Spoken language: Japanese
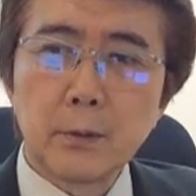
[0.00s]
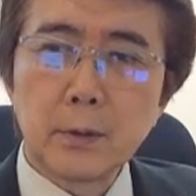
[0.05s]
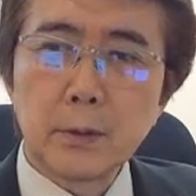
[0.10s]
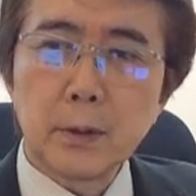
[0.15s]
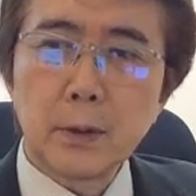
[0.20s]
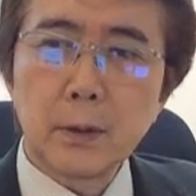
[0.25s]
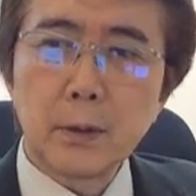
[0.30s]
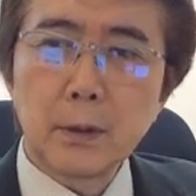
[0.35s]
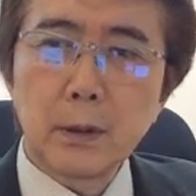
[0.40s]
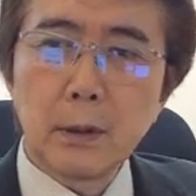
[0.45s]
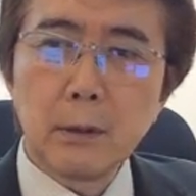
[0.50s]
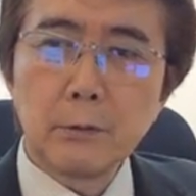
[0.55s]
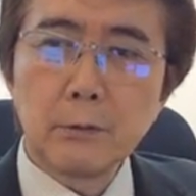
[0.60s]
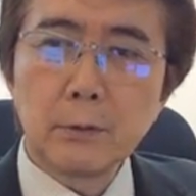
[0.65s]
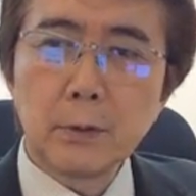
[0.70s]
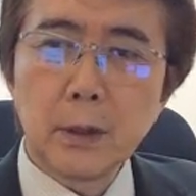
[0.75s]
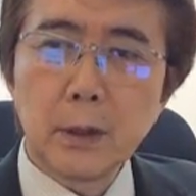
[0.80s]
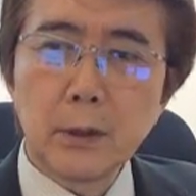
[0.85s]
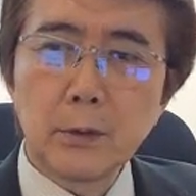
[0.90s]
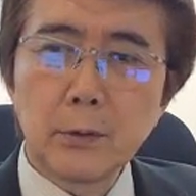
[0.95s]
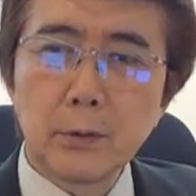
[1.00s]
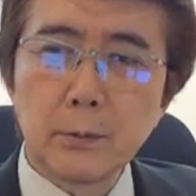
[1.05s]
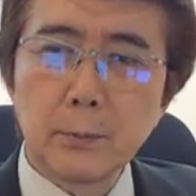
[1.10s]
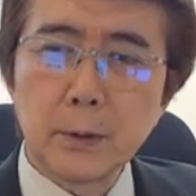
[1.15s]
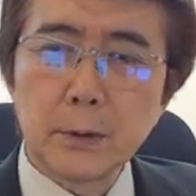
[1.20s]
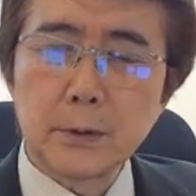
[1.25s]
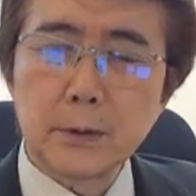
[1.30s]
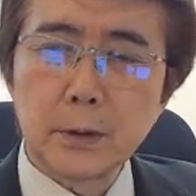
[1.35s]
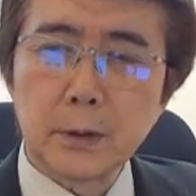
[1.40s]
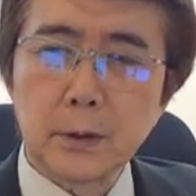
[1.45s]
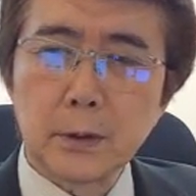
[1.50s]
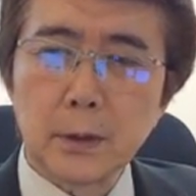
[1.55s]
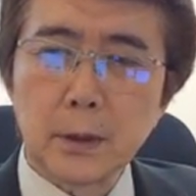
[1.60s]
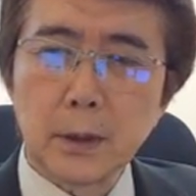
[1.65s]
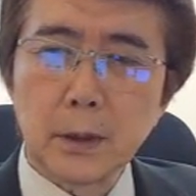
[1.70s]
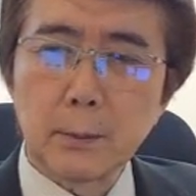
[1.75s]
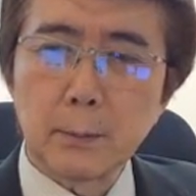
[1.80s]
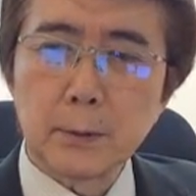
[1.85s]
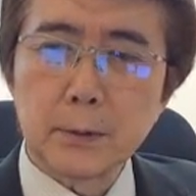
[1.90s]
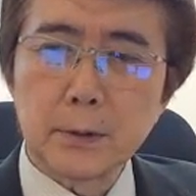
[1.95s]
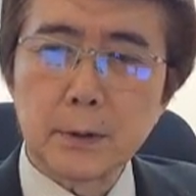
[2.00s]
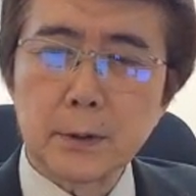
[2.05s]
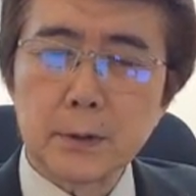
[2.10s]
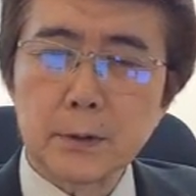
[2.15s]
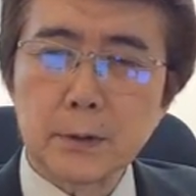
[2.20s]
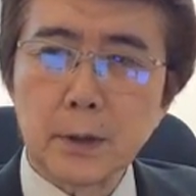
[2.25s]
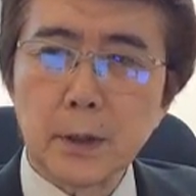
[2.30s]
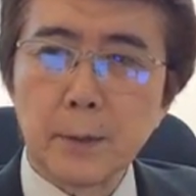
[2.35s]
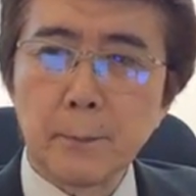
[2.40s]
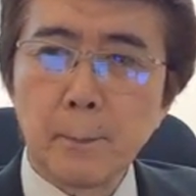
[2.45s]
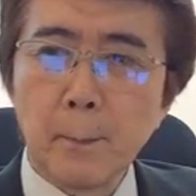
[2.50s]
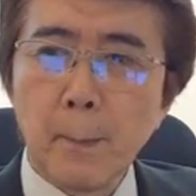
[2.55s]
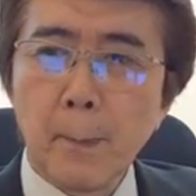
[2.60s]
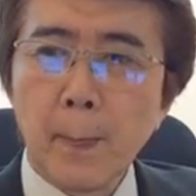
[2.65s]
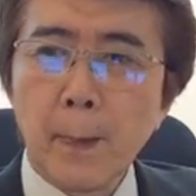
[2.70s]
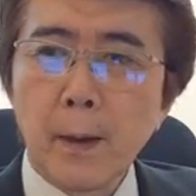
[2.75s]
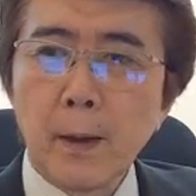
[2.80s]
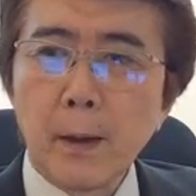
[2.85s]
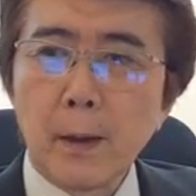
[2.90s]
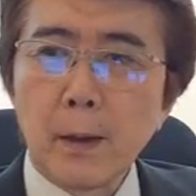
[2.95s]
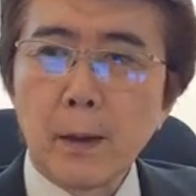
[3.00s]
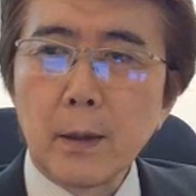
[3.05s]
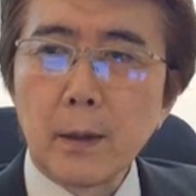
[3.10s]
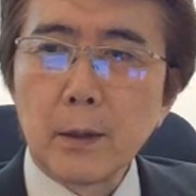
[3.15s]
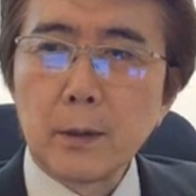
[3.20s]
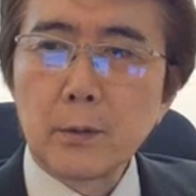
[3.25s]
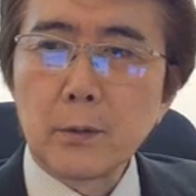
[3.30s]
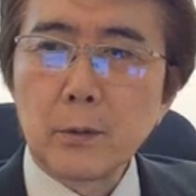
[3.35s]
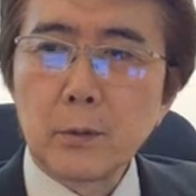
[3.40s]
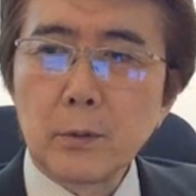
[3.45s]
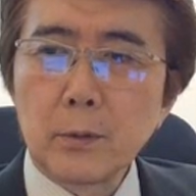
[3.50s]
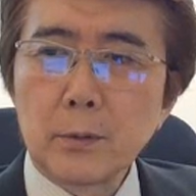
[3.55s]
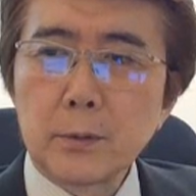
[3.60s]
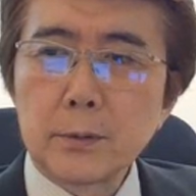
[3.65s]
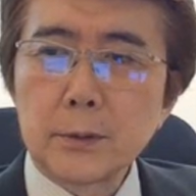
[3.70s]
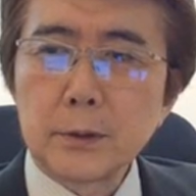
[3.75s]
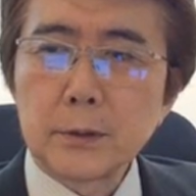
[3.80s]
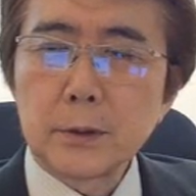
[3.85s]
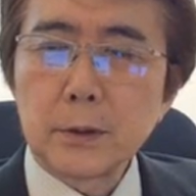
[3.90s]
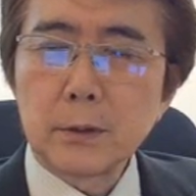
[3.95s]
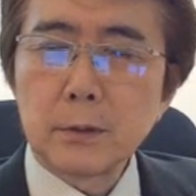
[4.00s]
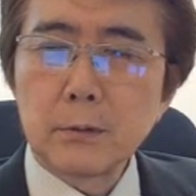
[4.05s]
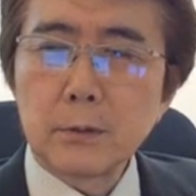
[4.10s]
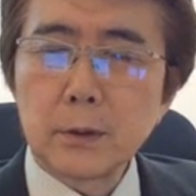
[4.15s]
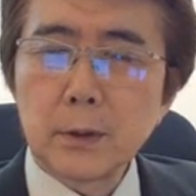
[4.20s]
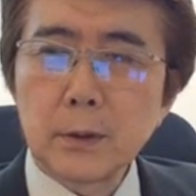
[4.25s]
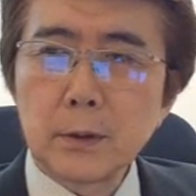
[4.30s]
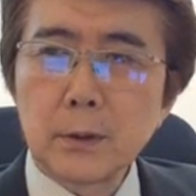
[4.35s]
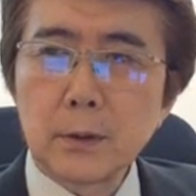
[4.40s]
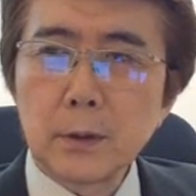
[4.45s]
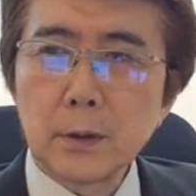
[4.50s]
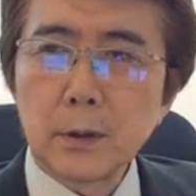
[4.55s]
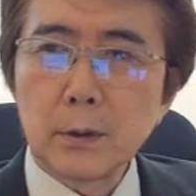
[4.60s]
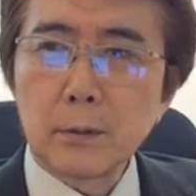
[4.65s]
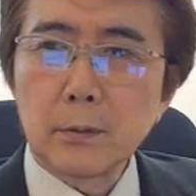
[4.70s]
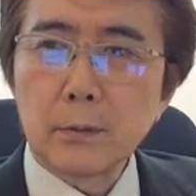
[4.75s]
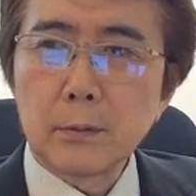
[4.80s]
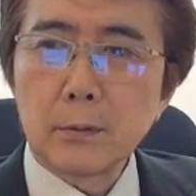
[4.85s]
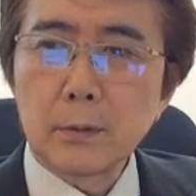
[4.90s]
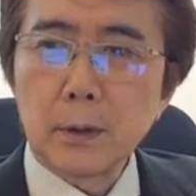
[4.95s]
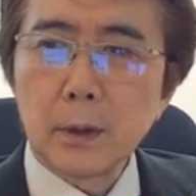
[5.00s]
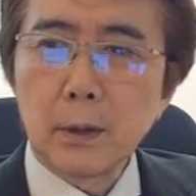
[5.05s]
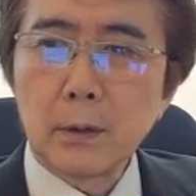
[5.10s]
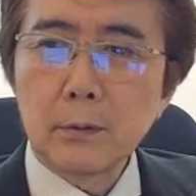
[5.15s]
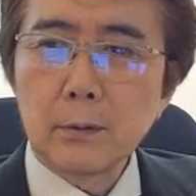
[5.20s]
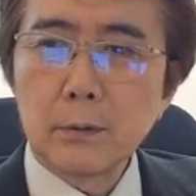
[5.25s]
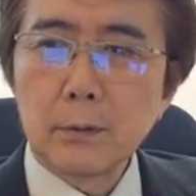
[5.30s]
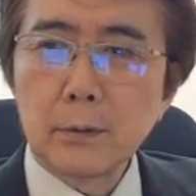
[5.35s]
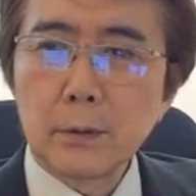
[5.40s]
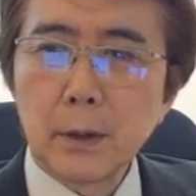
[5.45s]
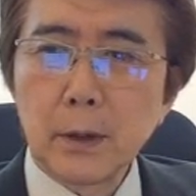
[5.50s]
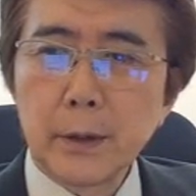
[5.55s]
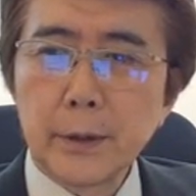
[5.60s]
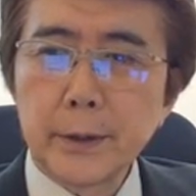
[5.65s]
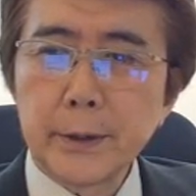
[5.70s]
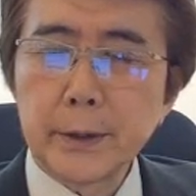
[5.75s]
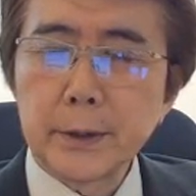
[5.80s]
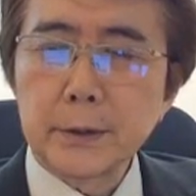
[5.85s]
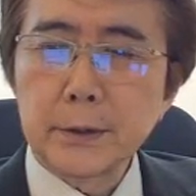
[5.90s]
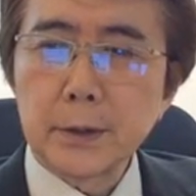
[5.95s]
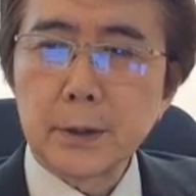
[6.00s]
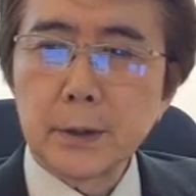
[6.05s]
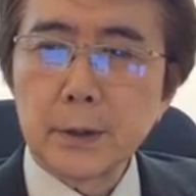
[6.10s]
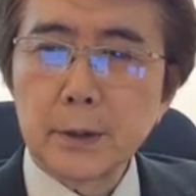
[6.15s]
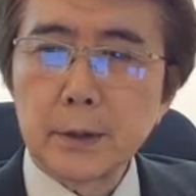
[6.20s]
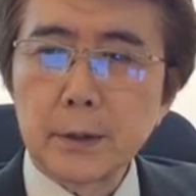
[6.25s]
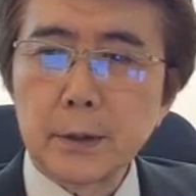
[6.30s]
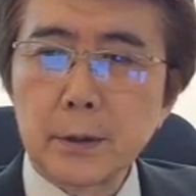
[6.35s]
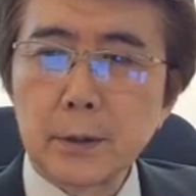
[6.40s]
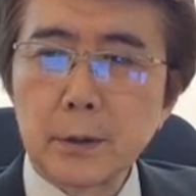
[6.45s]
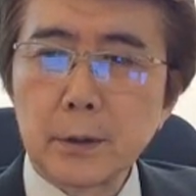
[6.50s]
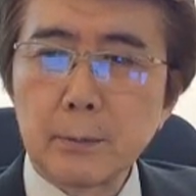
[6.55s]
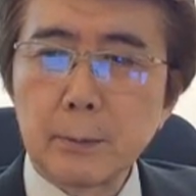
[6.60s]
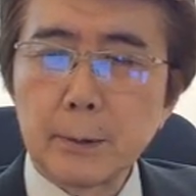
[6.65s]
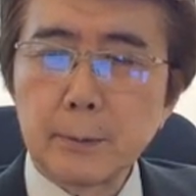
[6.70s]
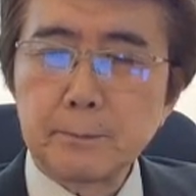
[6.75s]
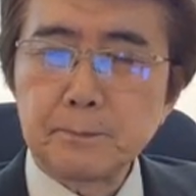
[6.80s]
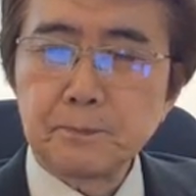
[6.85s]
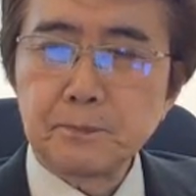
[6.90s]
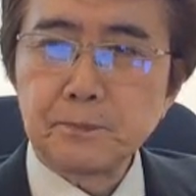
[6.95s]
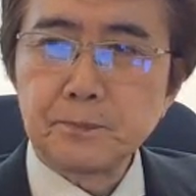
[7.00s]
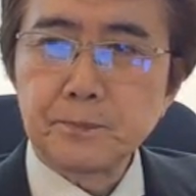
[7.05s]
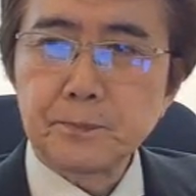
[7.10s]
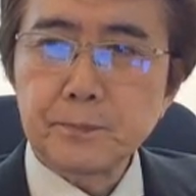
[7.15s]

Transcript: こういった川の流れをイメージしていただきましてですね、雑念が浮かんだらこの川の流れにですね、例えば